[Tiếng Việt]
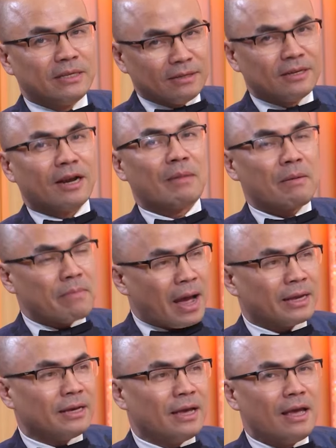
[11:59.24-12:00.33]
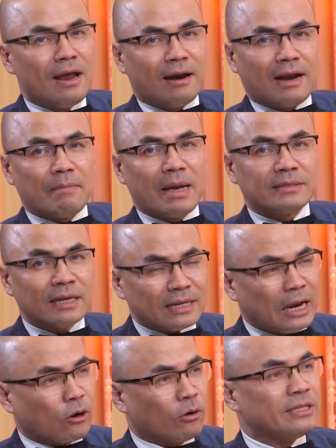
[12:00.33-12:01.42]
mình rất nhớ là bé mai là bé
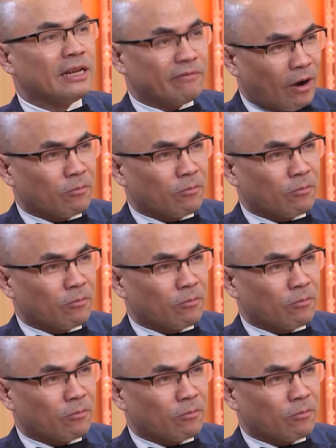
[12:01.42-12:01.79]
rất là có triển